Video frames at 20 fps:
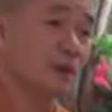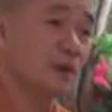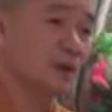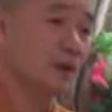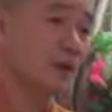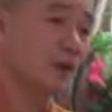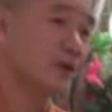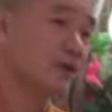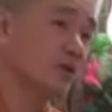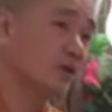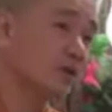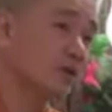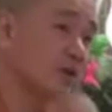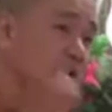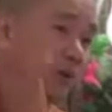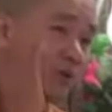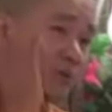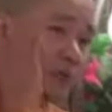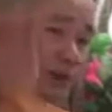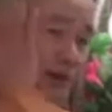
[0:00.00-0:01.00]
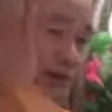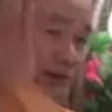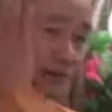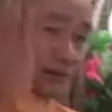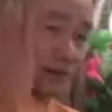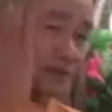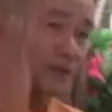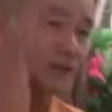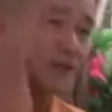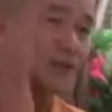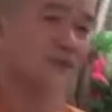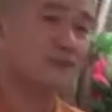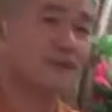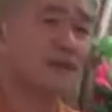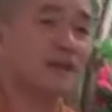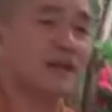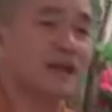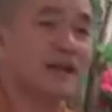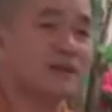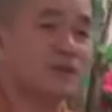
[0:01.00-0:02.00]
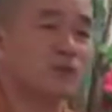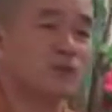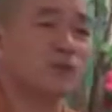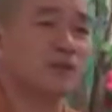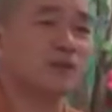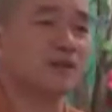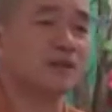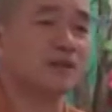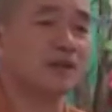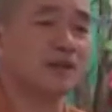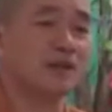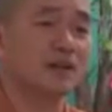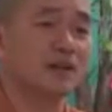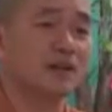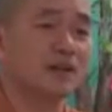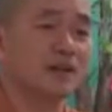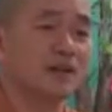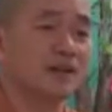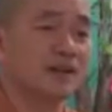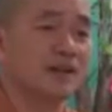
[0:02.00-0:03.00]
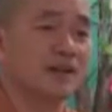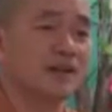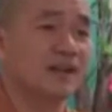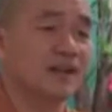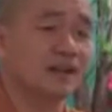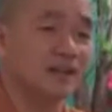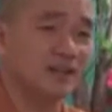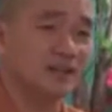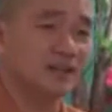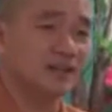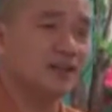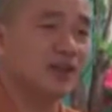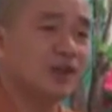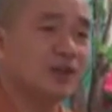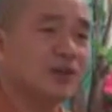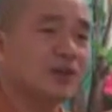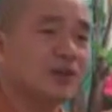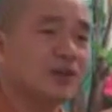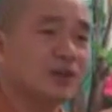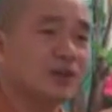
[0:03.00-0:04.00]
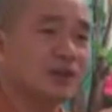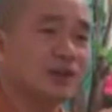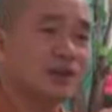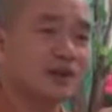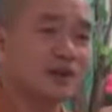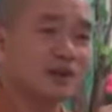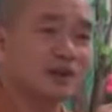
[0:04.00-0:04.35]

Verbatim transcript: Trời ơi, vô mà nhất là miền Nam của mình đó nha, là vô